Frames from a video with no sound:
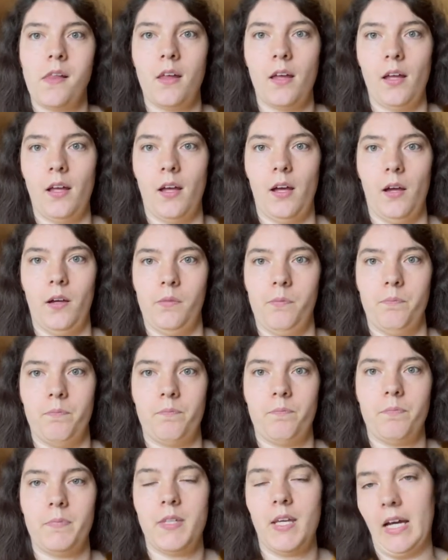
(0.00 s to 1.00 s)

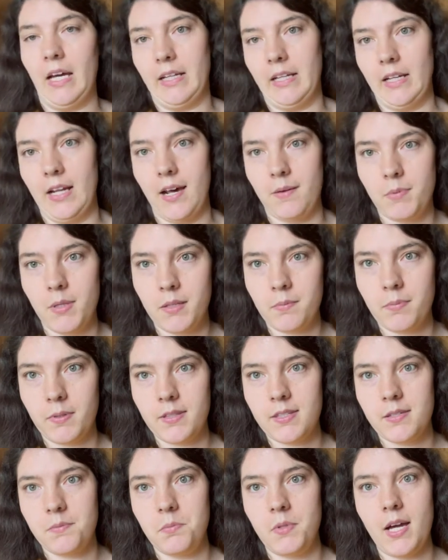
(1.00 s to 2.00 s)
ähm, ja, dann habe ich im
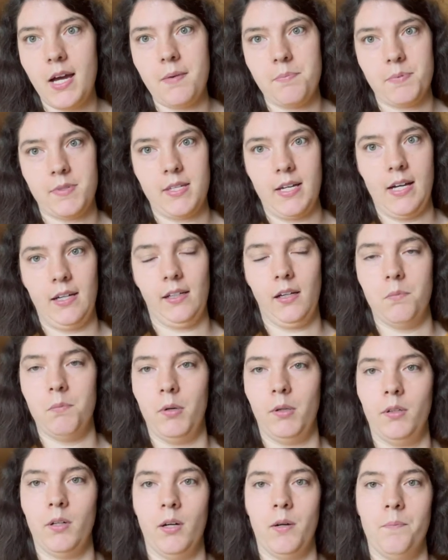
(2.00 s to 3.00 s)
Prinzip eine Absage
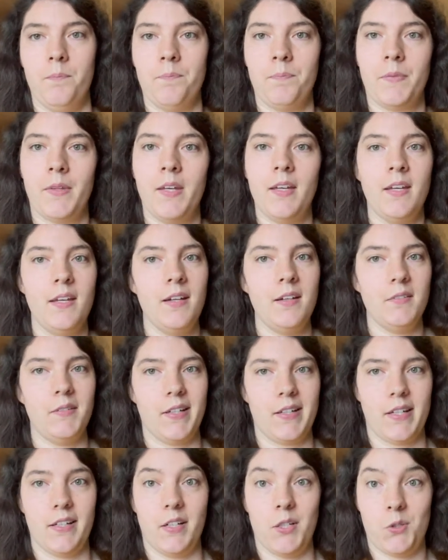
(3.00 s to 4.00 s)
bekommen.
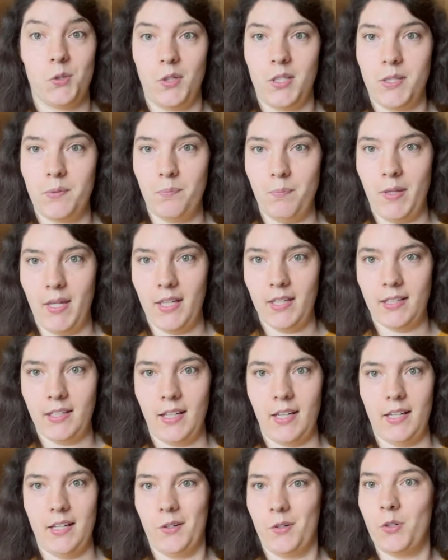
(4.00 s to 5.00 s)
War dann natürlich
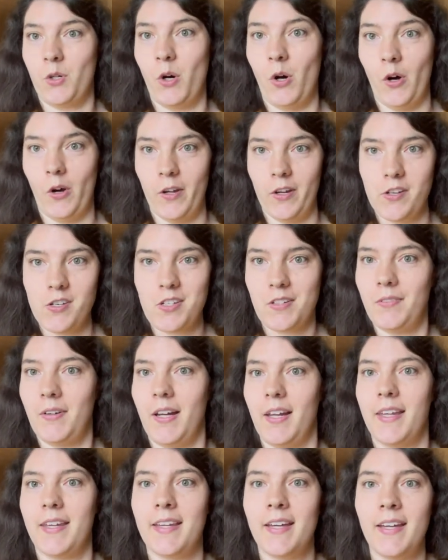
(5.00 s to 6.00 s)
mega enttäuscht,
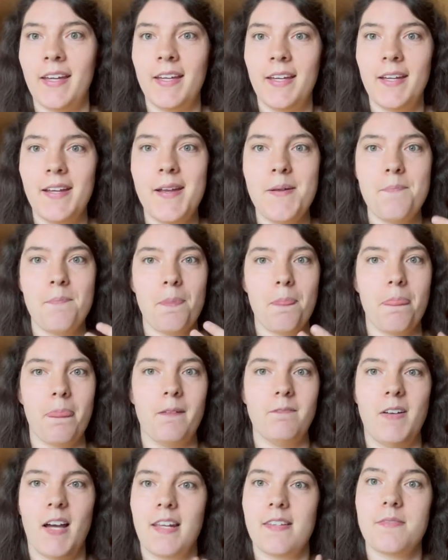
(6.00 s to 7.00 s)
weil ich
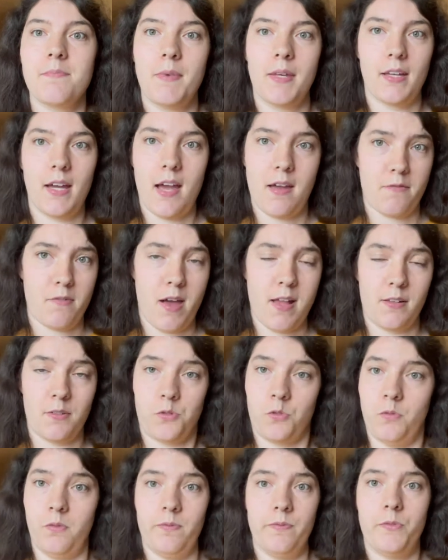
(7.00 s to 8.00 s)
weil es mir einmal
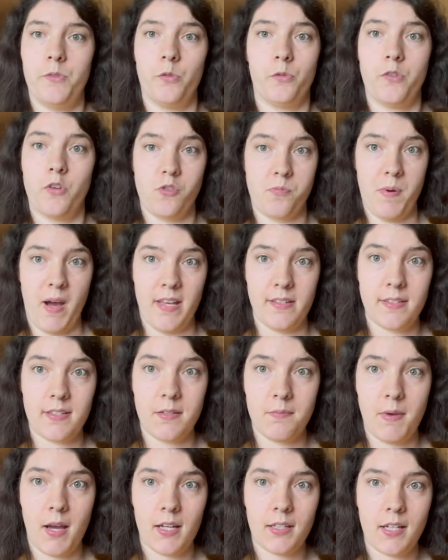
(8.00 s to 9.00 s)
so viel Spaß
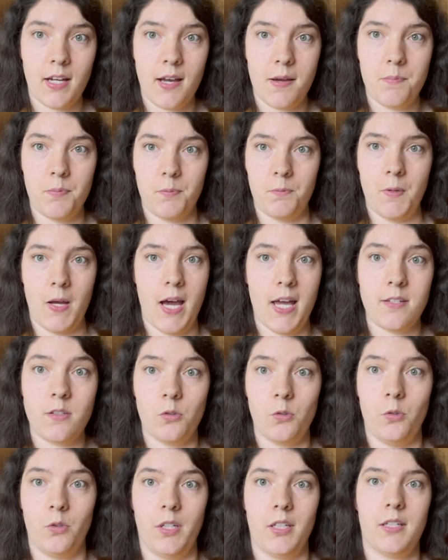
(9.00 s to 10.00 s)
gemacht hab, hat
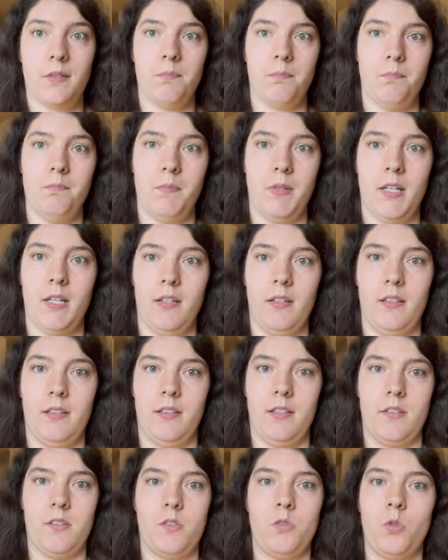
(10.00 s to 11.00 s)
und ich mir
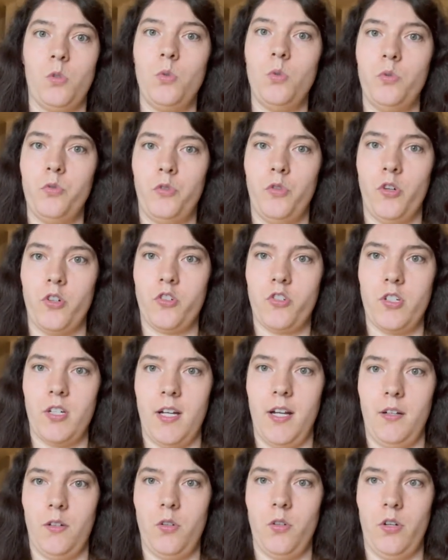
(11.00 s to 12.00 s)
das so gut
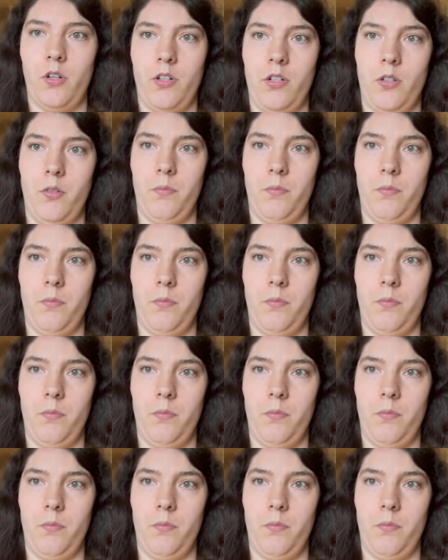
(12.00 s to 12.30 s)
vorstellen konnte,